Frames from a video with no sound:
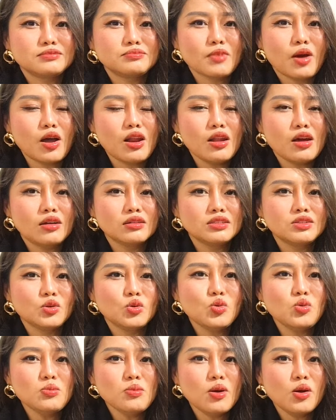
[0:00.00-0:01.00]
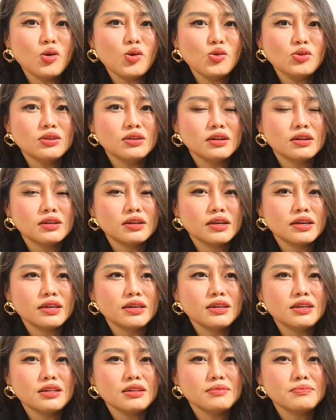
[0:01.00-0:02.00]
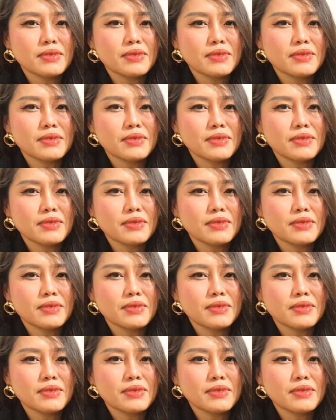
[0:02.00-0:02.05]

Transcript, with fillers: bỏ lọt chủ mưu nữa ý